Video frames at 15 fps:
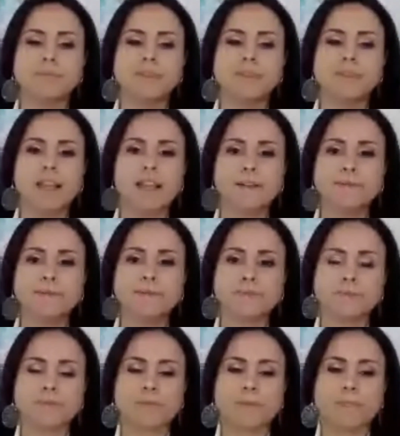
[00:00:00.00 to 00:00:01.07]
mille.
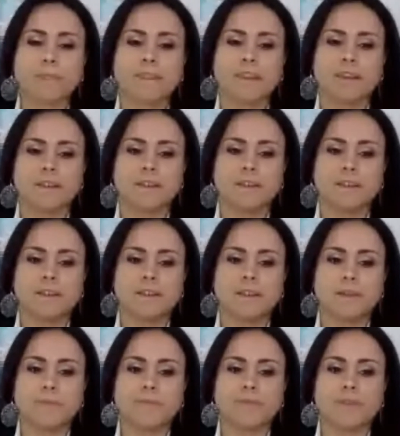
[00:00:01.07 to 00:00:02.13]
Eh,
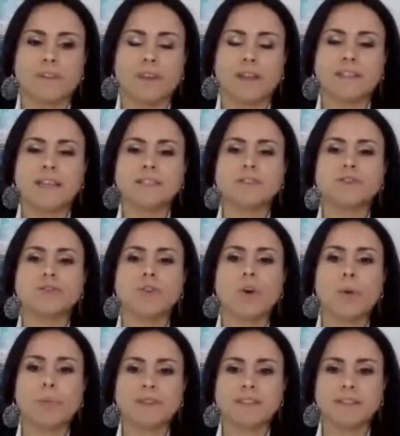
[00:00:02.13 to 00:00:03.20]

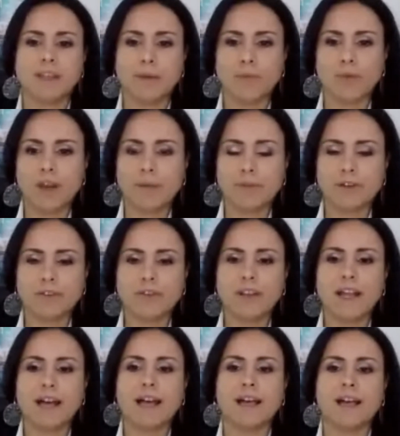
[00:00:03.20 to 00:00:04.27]
adesso passiamo la
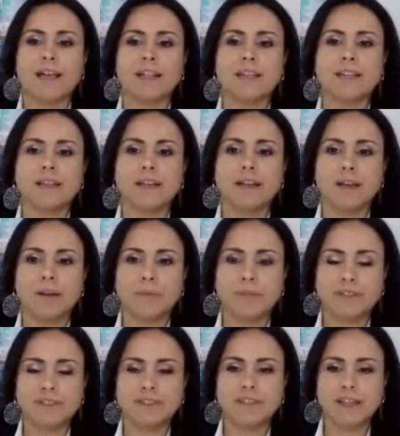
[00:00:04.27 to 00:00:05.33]
parola al
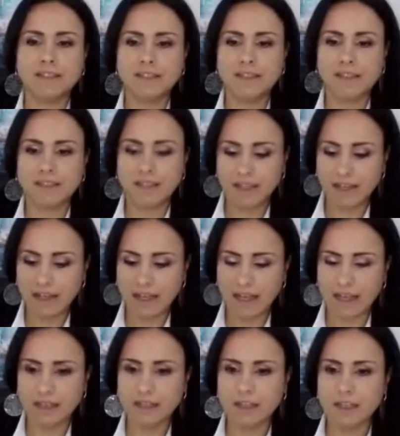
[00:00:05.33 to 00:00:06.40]
Presidente
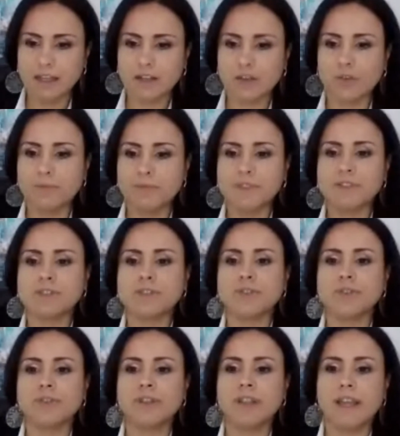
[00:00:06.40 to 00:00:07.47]
della
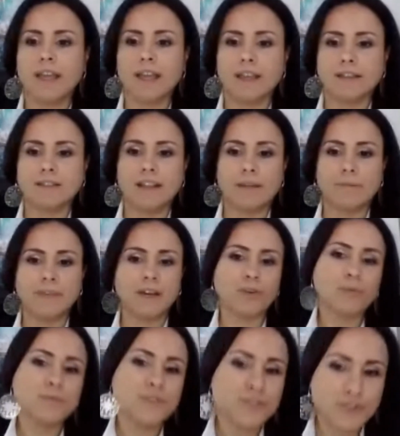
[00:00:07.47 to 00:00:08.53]
Commissione, della
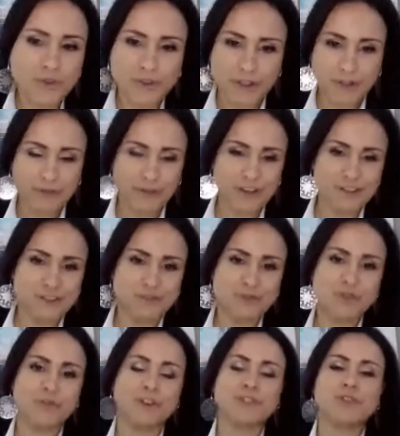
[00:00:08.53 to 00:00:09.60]
mia Commissione in effetti, di
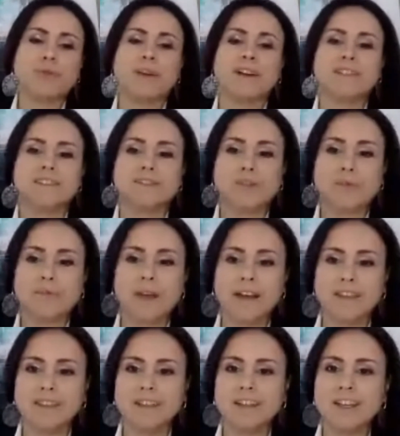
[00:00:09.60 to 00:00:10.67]
cui io faccio parte
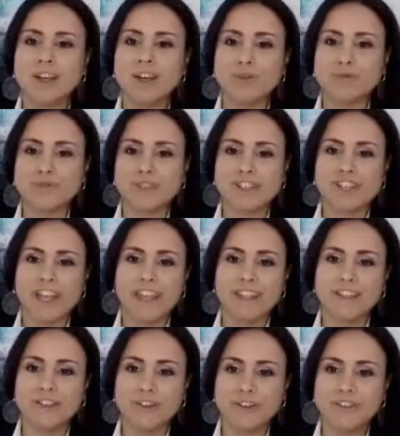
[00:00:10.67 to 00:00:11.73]
ormai un
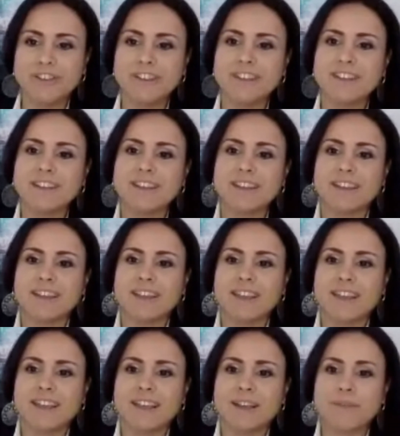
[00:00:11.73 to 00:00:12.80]
decennio.
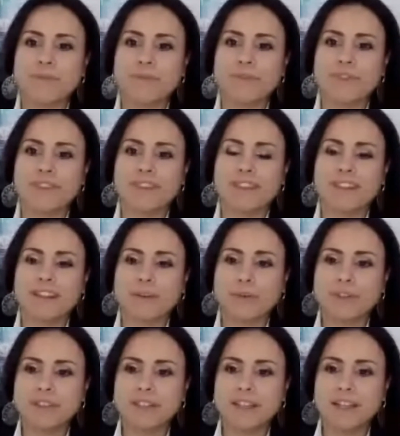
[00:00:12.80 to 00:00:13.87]
Eh,
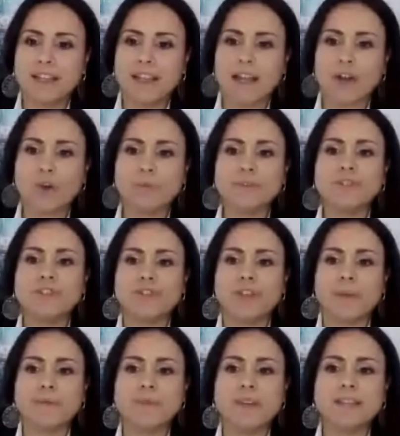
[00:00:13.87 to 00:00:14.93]
quindi la
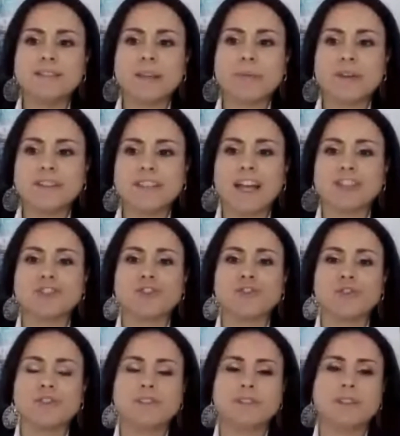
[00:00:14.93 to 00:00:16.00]
Commissione Ambiente, Paesaggio,
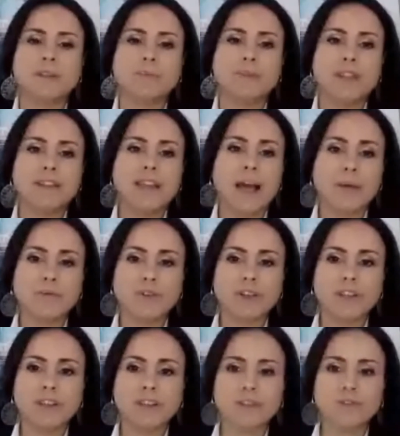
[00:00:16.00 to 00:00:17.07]
Sostenibilità
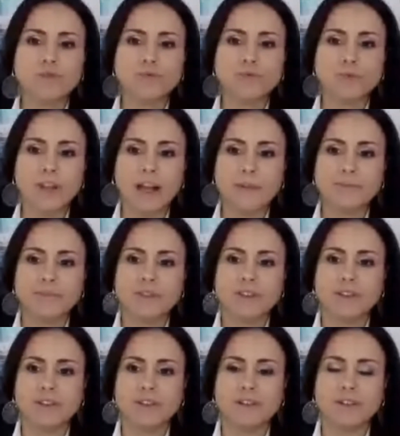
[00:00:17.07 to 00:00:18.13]
Bioarchitettura,
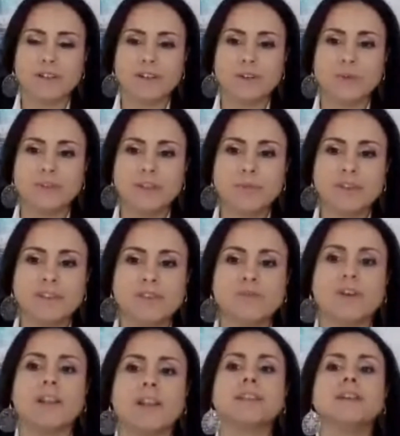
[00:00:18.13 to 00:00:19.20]
eh, quindi
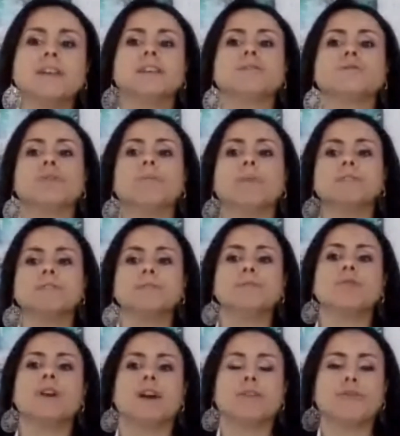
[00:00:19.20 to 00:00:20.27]
presieduta dall'architetto
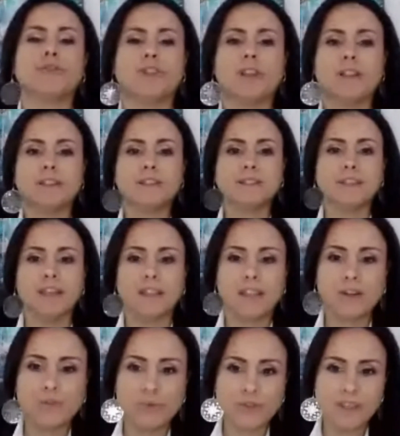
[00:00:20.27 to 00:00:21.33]
Massimo Carfora
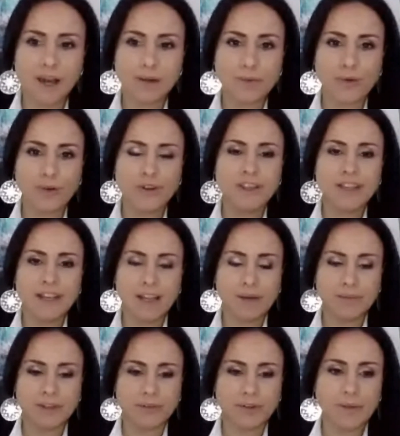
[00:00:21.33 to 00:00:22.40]
Lettieri, a cui diamo
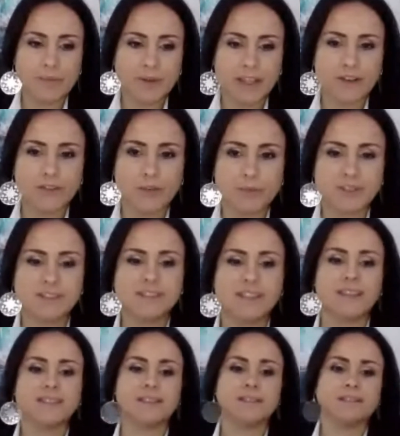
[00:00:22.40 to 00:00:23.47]
la parola. Prego,
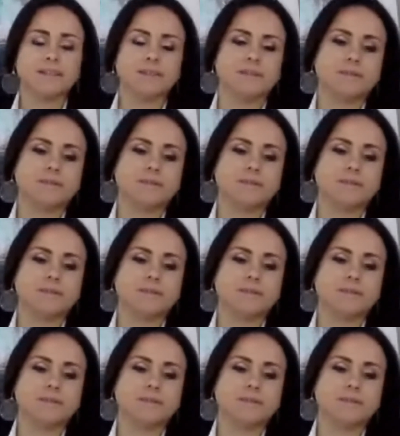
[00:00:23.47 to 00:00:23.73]
Presidente.